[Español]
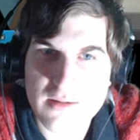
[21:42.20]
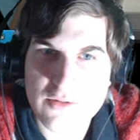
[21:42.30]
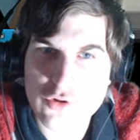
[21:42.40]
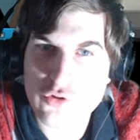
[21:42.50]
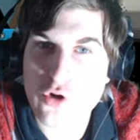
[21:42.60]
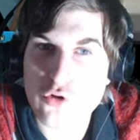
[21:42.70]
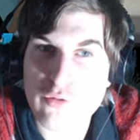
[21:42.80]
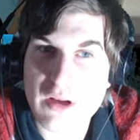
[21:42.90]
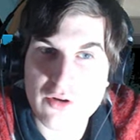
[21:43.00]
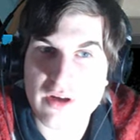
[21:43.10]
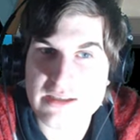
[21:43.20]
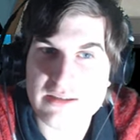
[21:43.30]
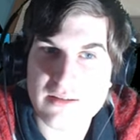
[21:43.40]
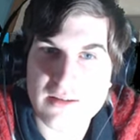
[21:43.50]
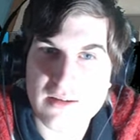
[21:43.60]
Solo tuve tres.
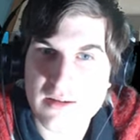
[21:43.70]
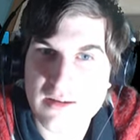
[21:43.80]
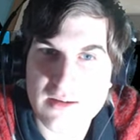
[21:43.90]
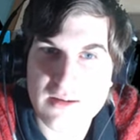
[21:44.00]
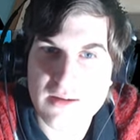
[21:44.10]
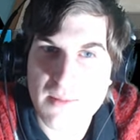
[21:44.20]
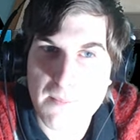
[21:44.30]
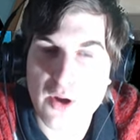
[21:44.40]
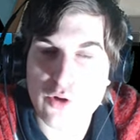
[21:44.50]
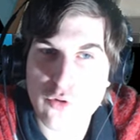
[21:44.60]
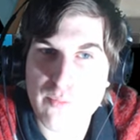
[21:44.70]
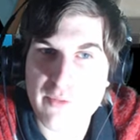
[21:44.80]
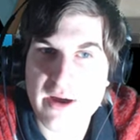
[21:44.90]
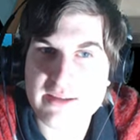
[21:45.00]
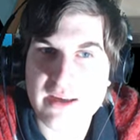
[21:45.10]
Pero tú
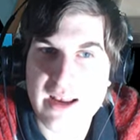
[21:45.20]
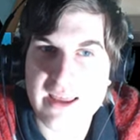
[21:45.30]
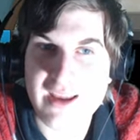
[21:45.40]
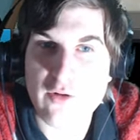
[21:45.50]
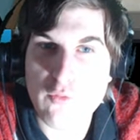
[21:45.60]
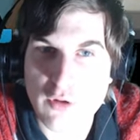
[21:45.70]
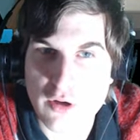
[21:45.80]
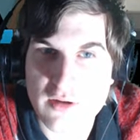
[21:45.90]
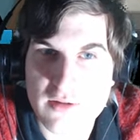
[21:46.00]
puedes elegir uno.